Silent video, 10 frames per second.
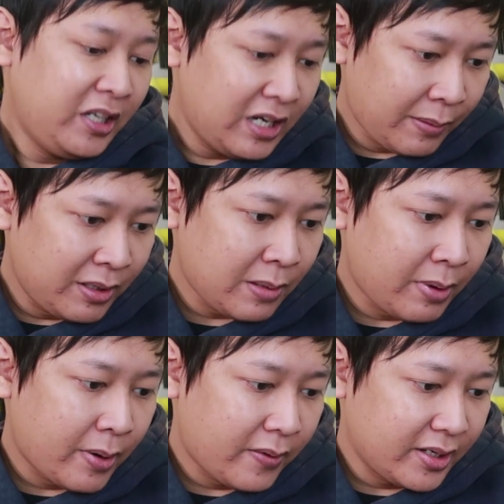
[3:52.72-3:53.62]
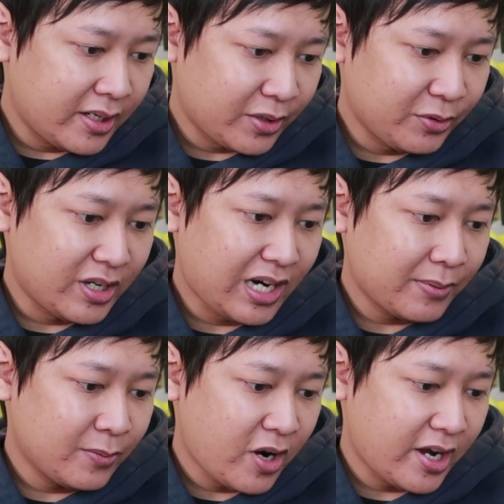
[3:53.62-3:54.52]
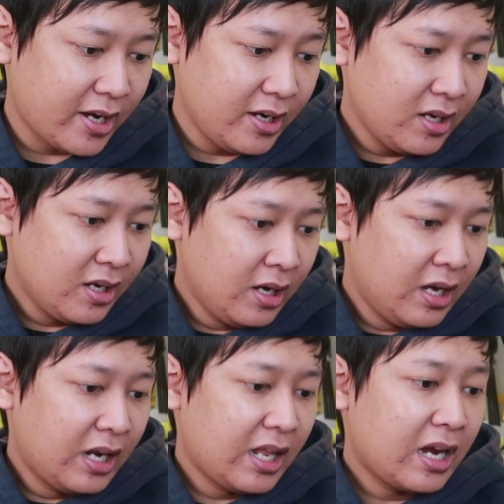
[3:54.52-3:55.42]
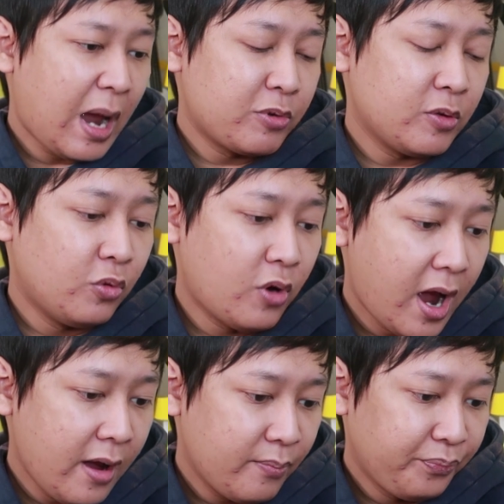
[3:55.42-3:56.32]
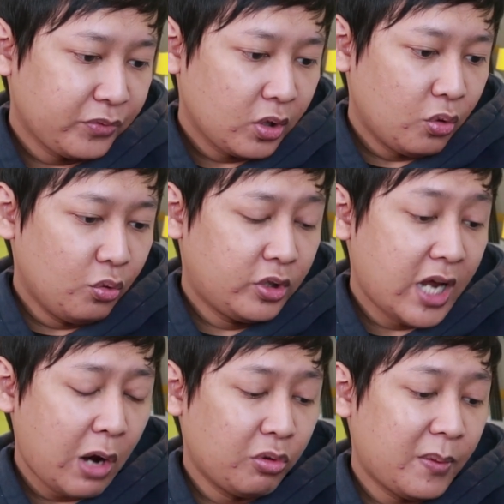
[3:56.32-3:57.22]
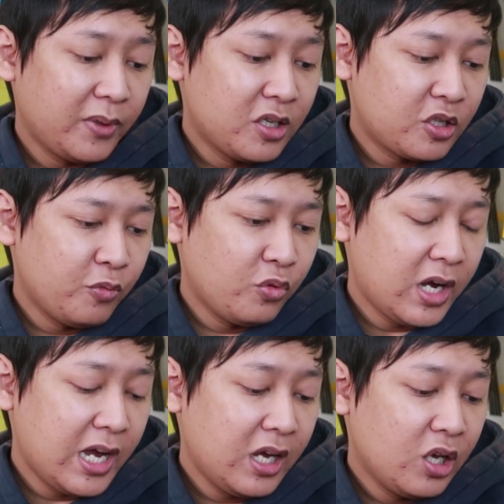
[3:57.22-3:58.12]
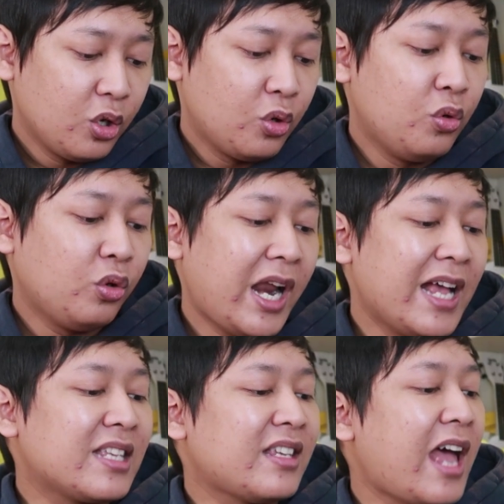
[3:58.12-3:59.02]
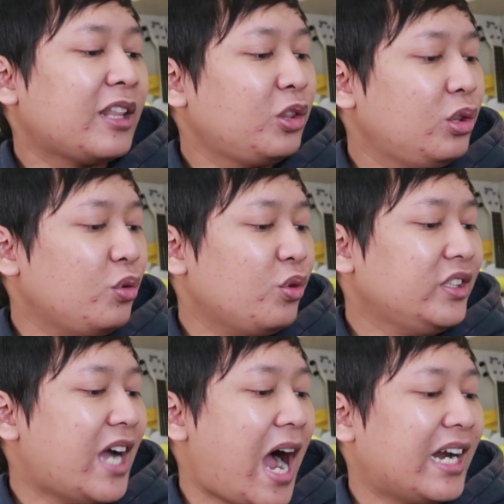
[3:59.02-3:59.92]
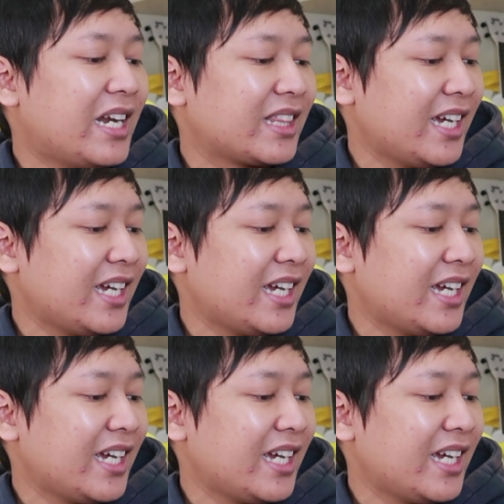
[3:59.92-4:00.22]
ini lengkapnya sampai bawah nih tuh lengkap semua ya lengkap semua udah aku dapetin semua kurang satu yang ada di